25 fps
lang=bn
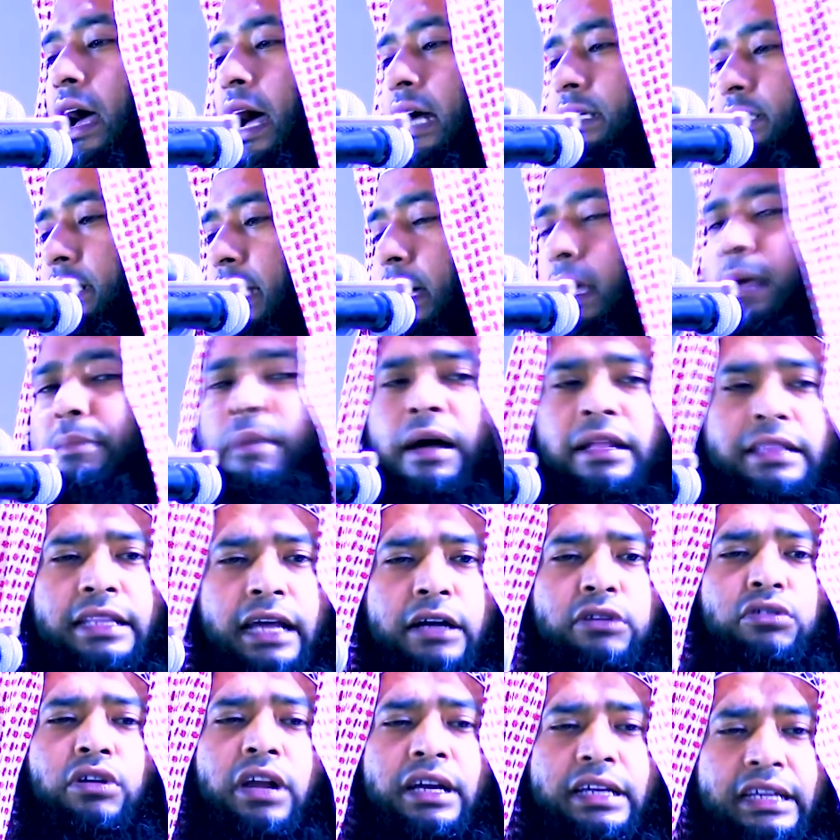আচ্ছা এই
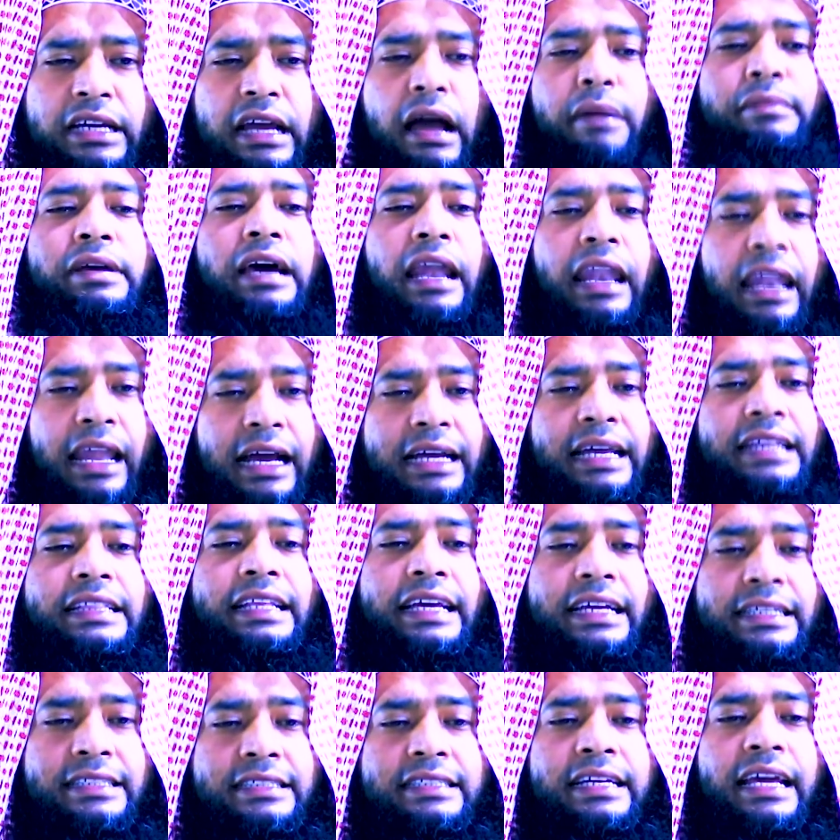বান্দাগুলো কি আমি আল্লাহকে
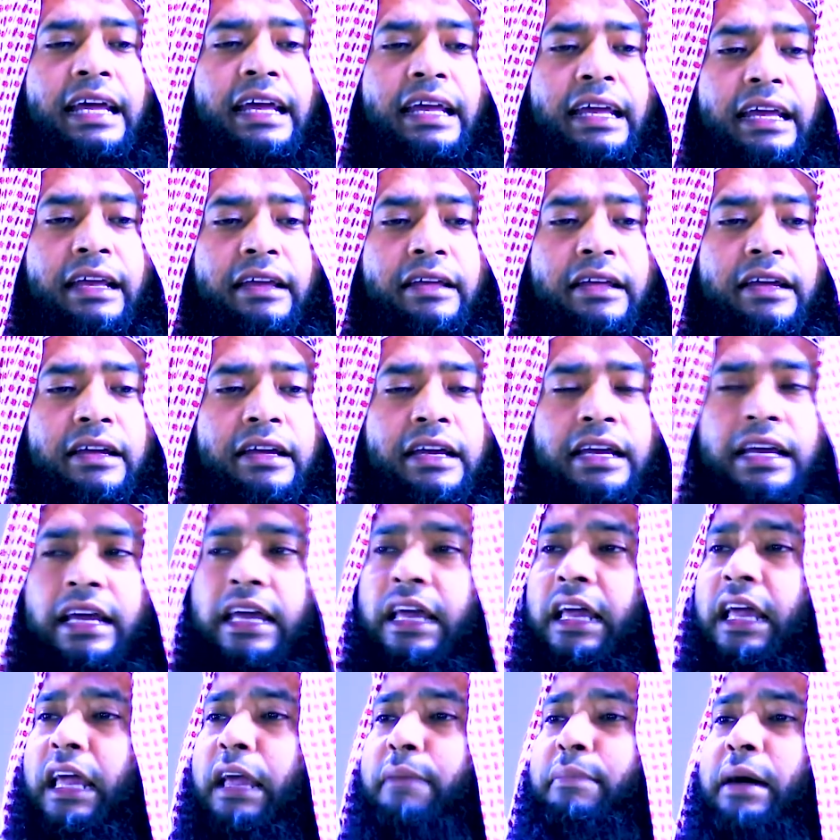দেখছে
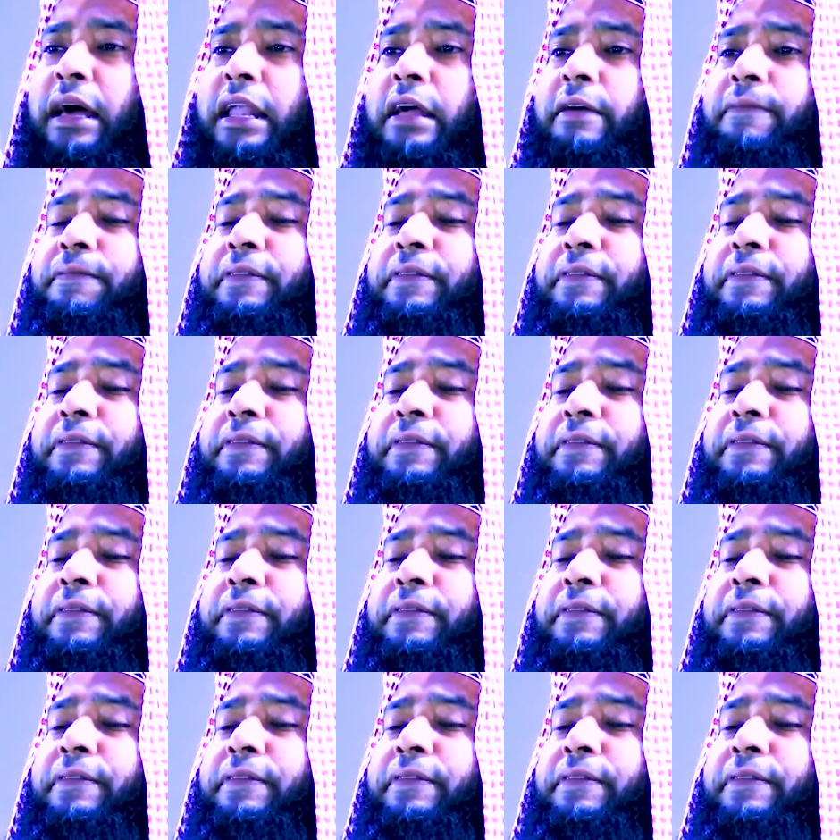এবারে